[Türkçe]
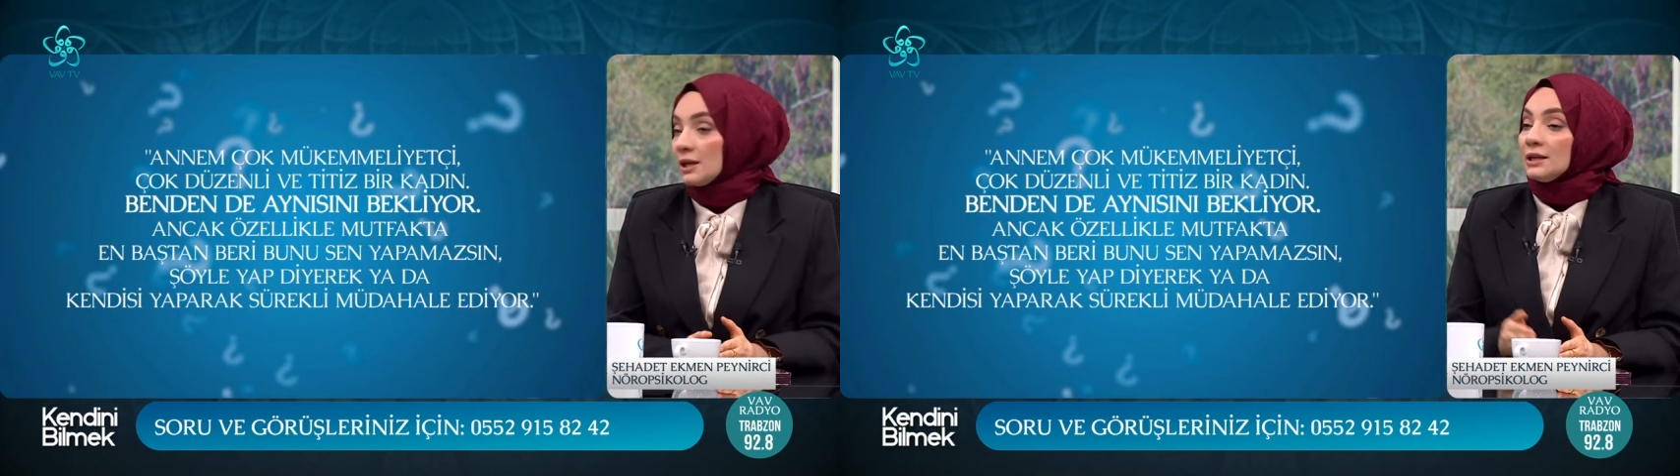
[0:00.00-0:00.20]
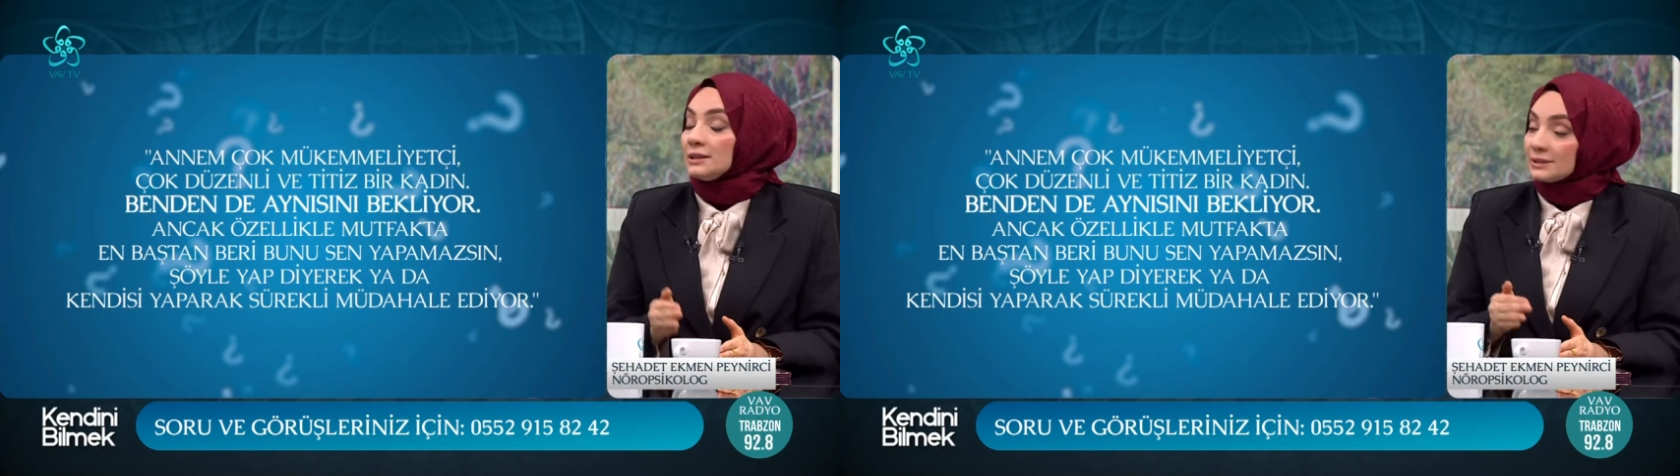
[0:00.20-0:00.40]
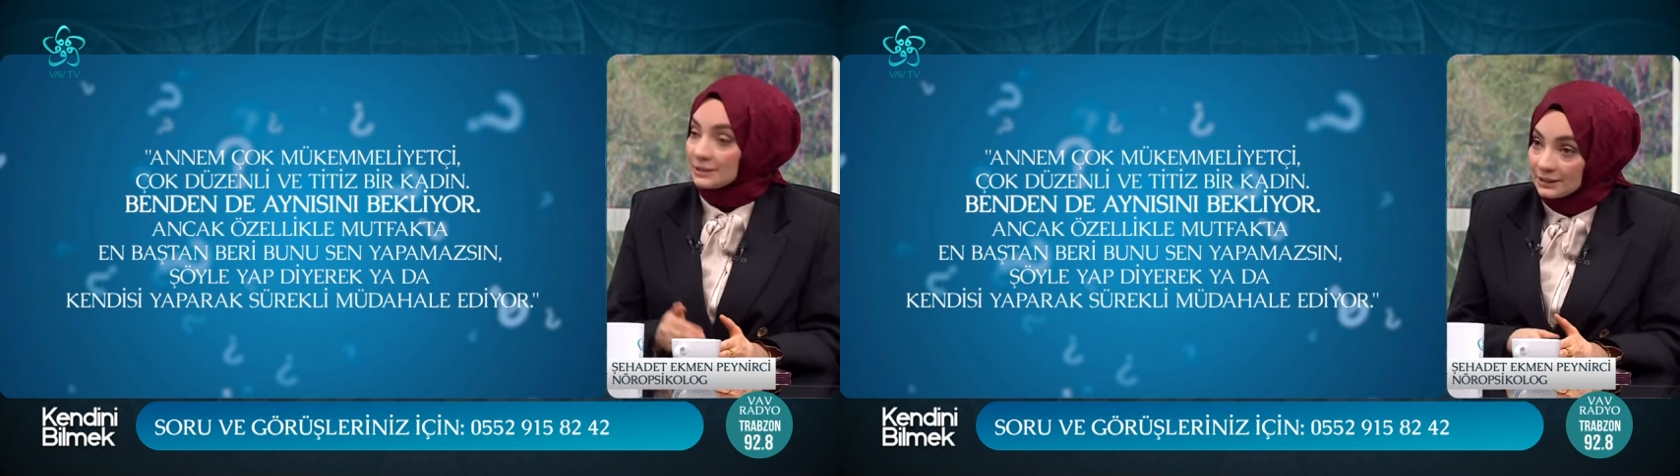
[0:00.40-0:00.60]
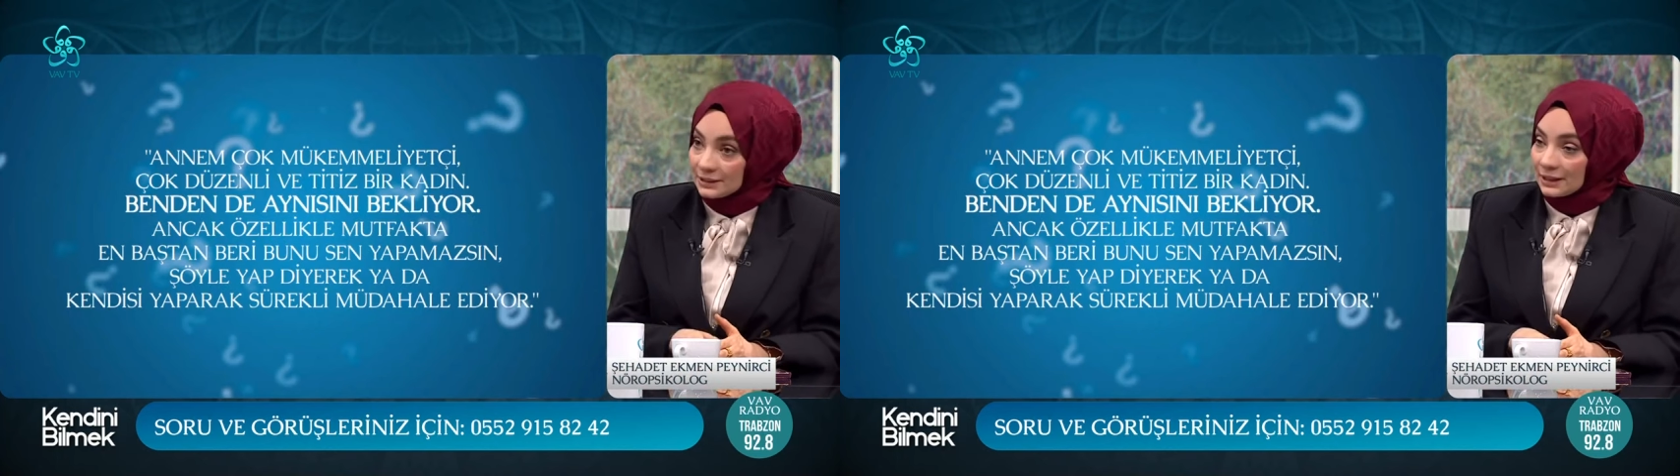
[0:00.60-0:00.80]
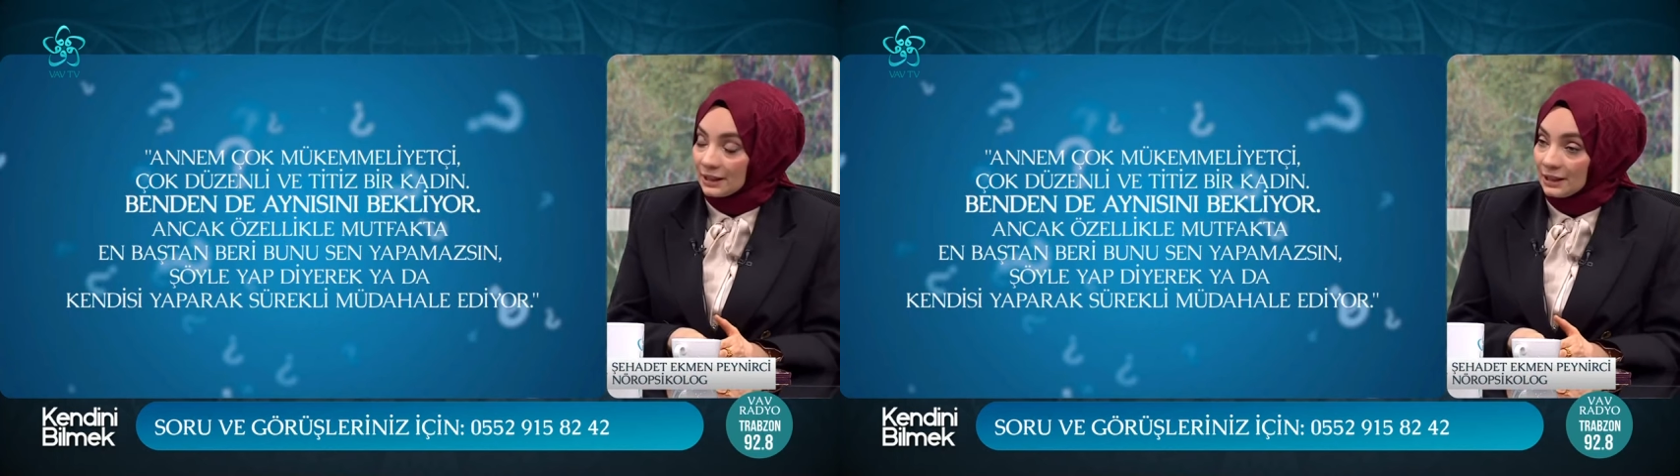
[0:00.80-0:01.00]
Siz
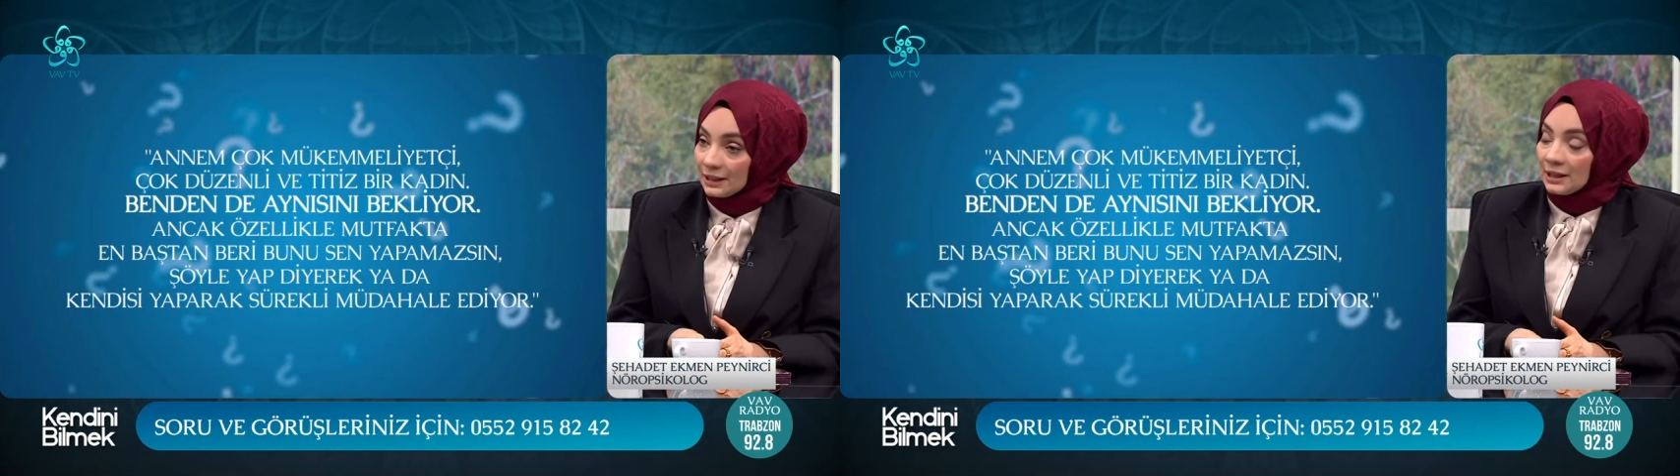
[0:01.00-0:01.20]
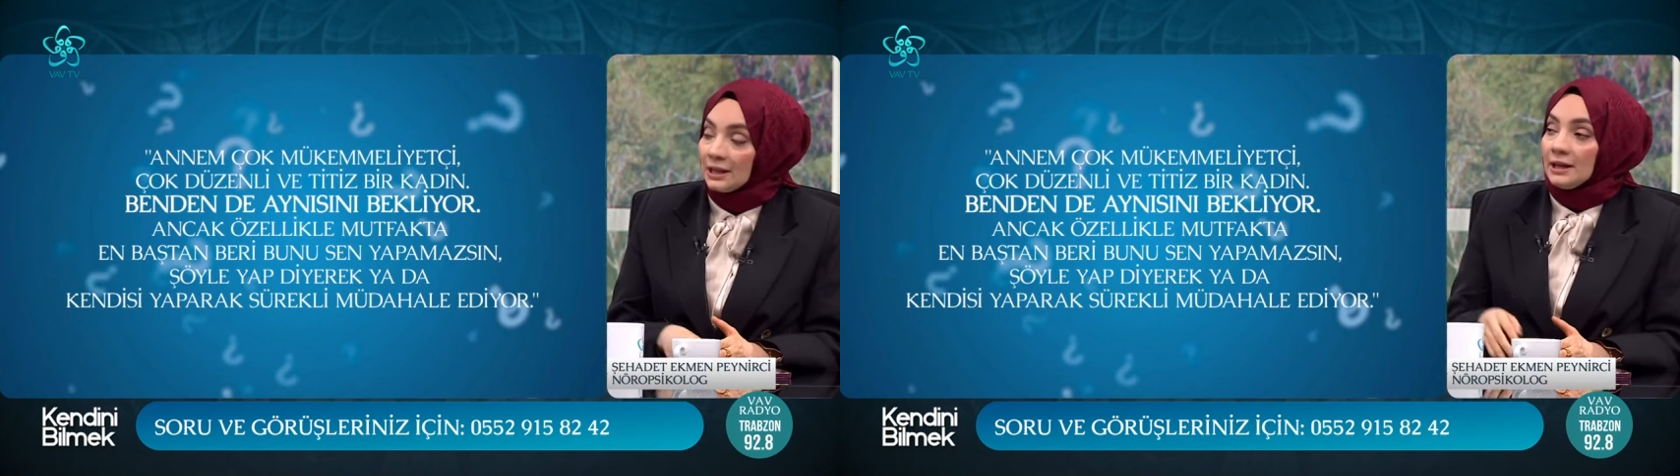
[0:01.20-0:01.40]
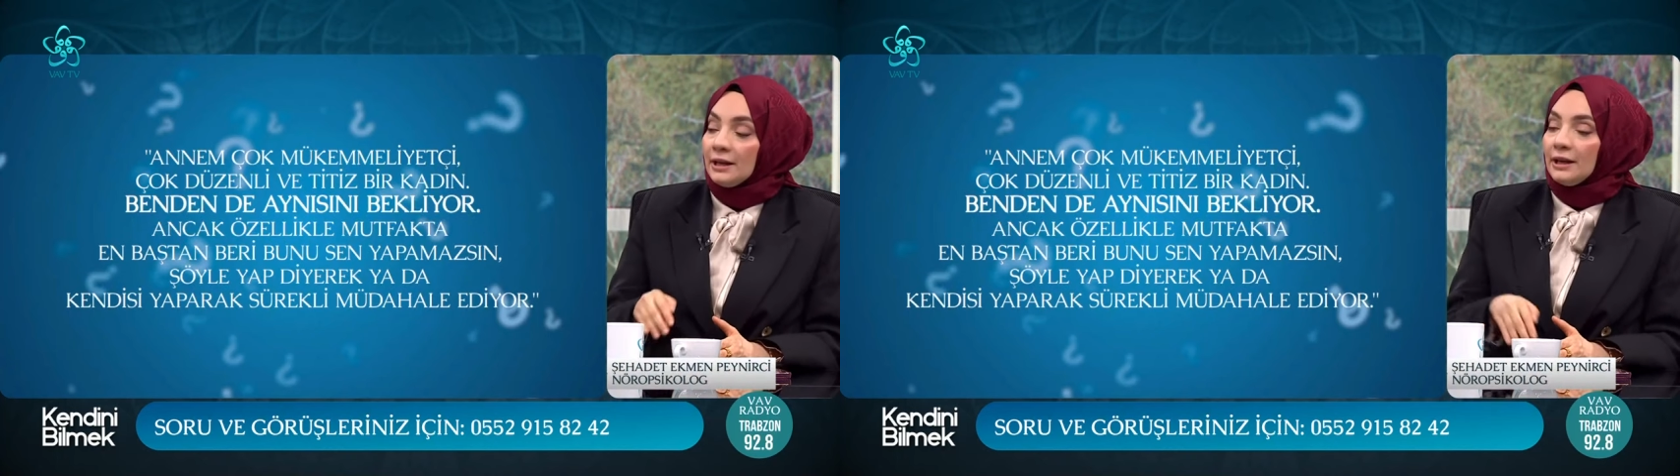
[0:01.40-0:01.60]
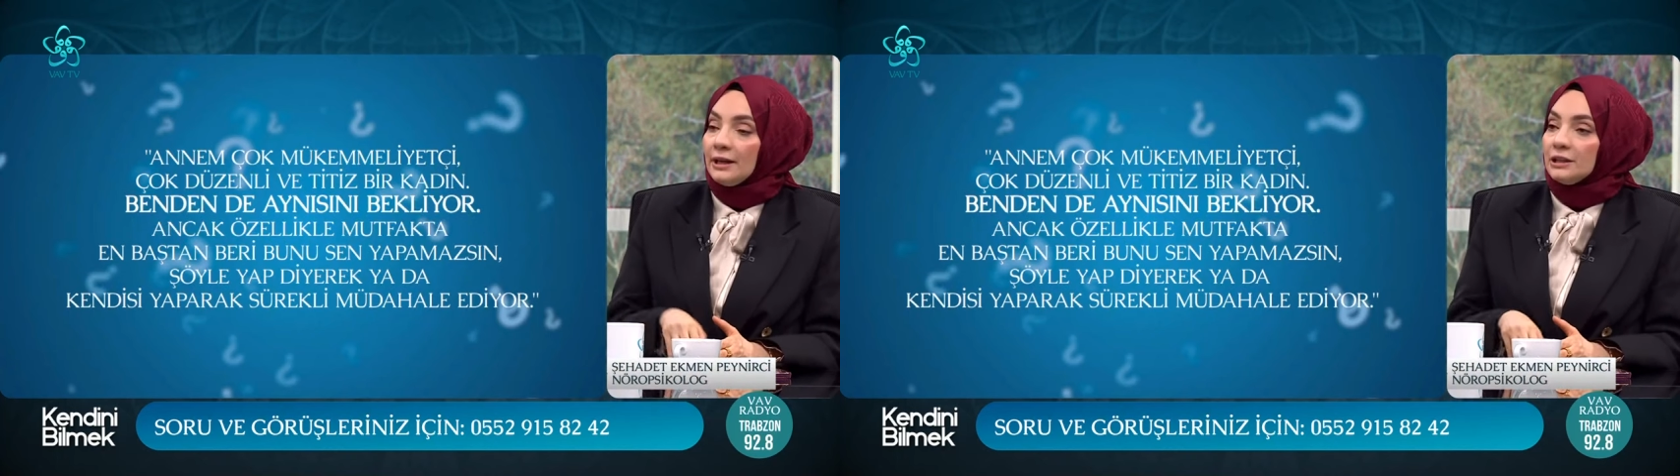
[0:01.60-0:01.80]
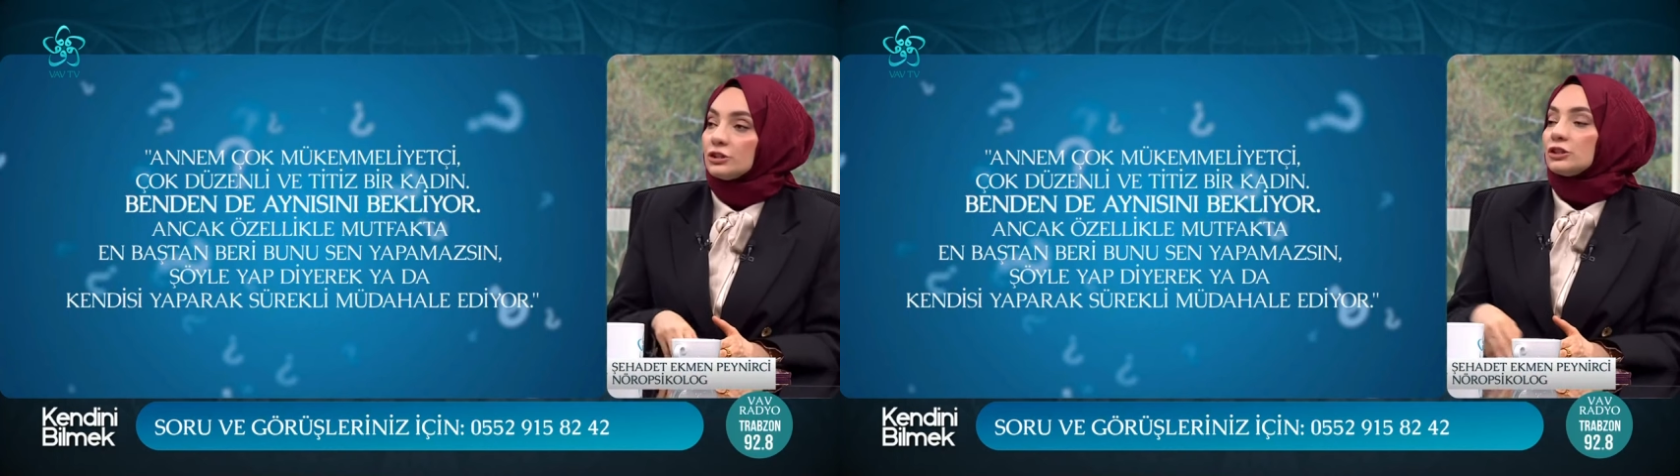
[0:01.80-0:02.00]
de
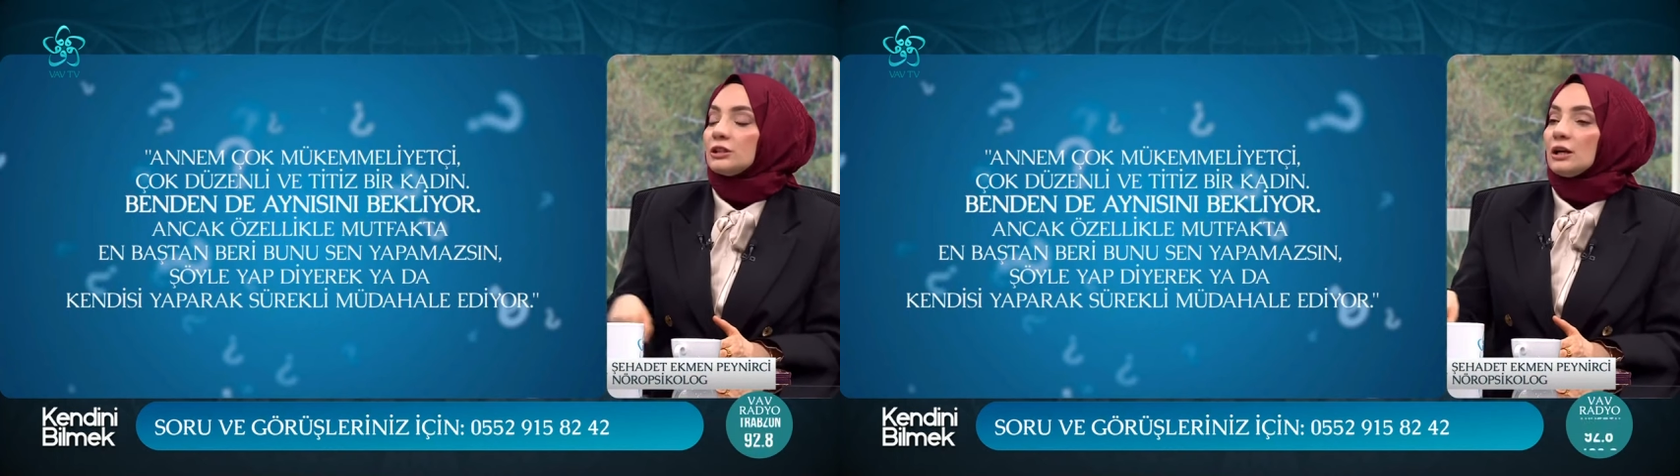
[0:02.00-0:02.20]
eleştiriden